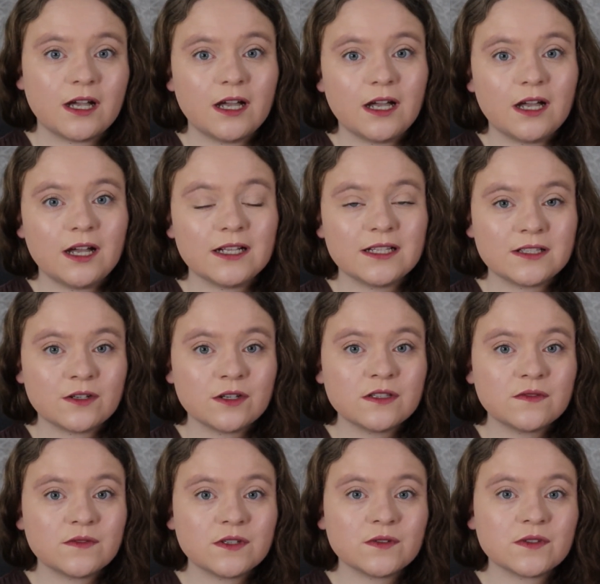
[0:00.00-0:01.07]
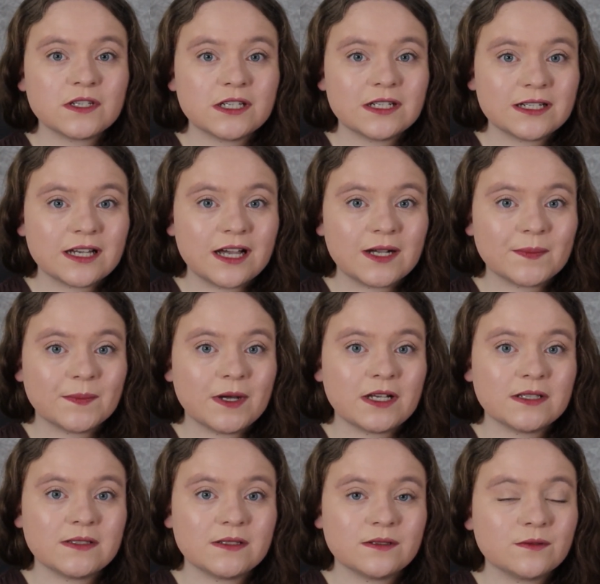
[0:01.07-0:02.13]
als sonst, wenn du es jeden Tag
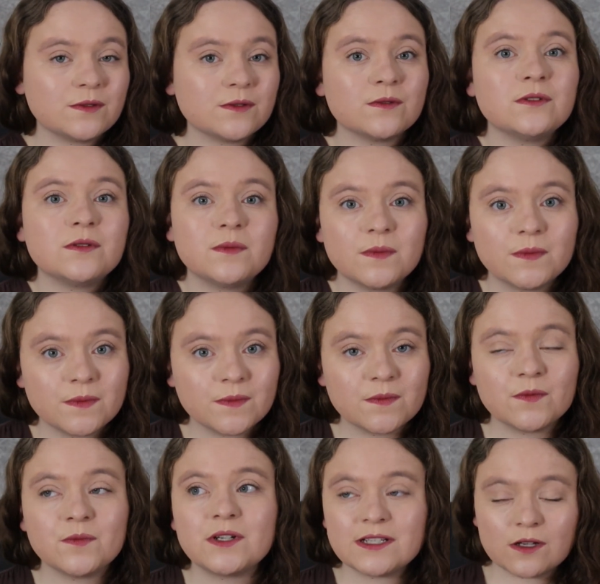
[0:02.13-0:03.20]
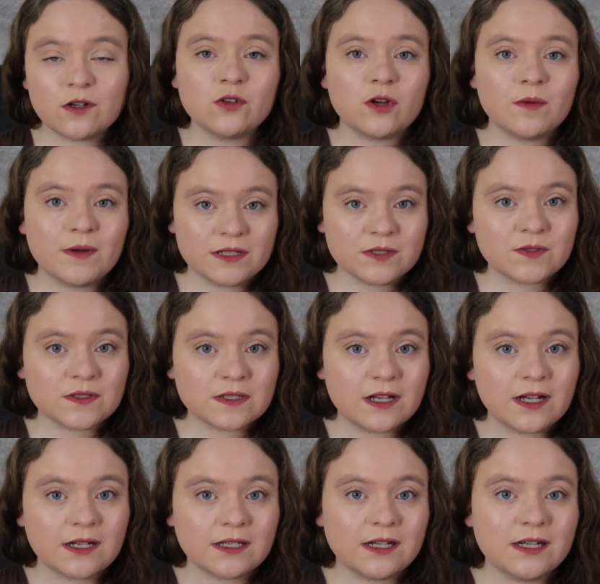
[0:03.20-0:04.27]
machst. Und um das auch nochmal zu
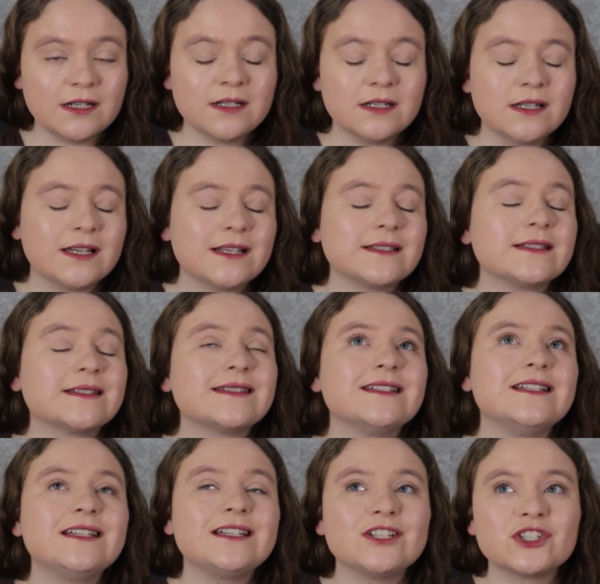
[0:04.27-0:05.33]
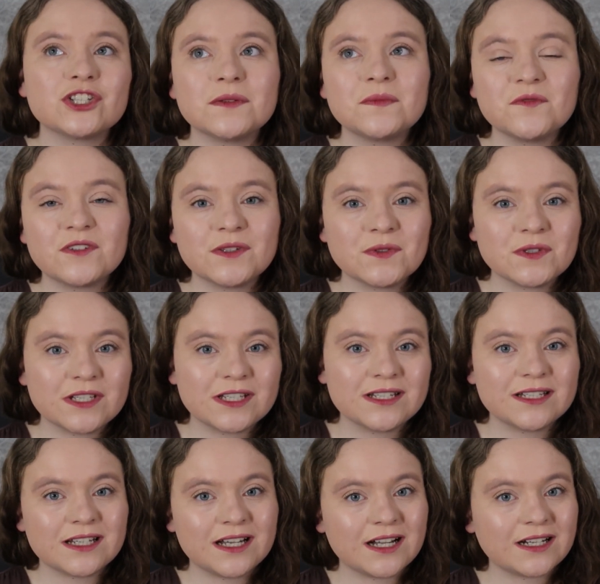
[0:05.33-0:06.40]
sagen, ja, es ist nicht schlimm, wenn du jeden
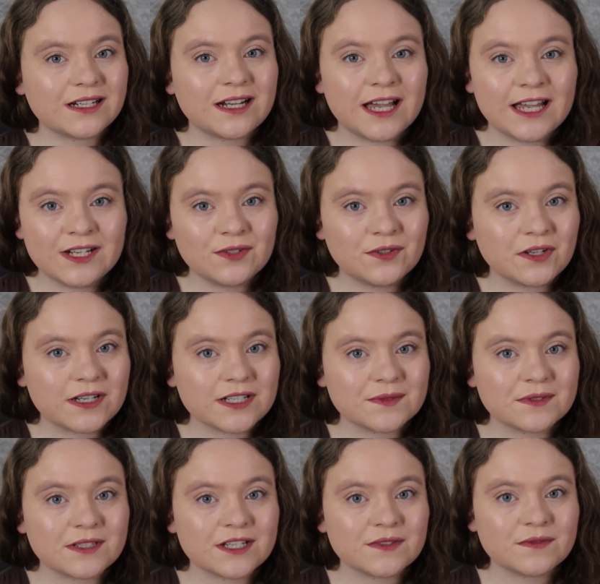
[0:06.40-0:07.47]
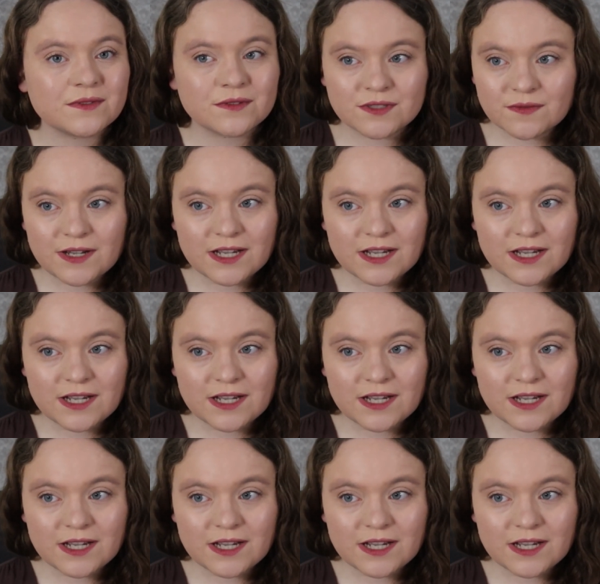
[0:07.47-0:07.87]
Tag einen Orgasmus hast, wenn du zwei